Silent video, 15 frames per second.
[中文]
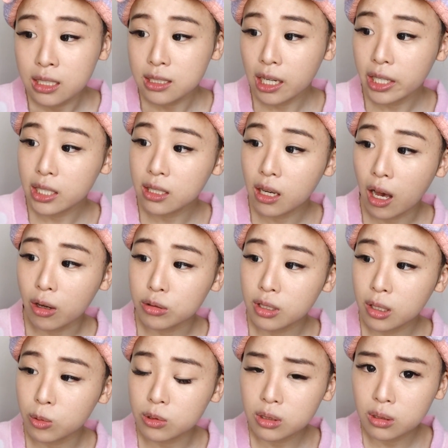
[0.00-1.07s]
这样一个好
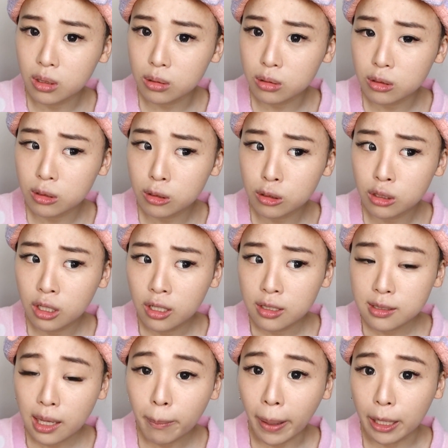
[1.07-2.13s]
像我记得是
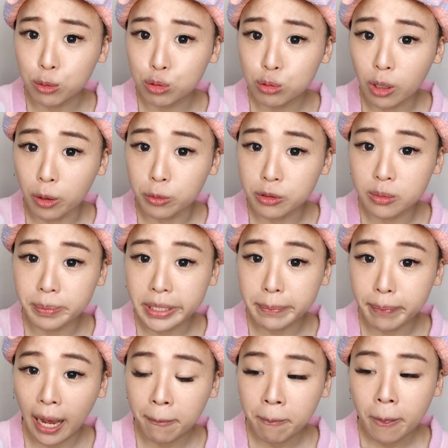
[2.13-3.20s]
三百出头日币
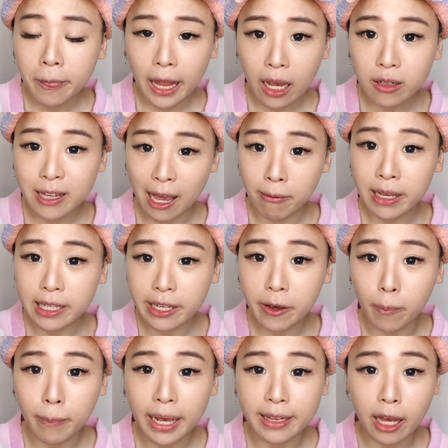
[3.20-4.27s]
吧，然后台湾也
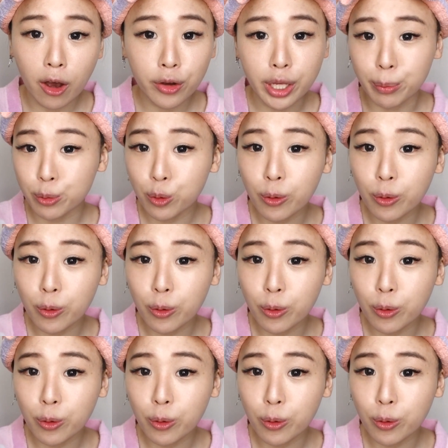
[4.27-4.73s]
有卖，然后也不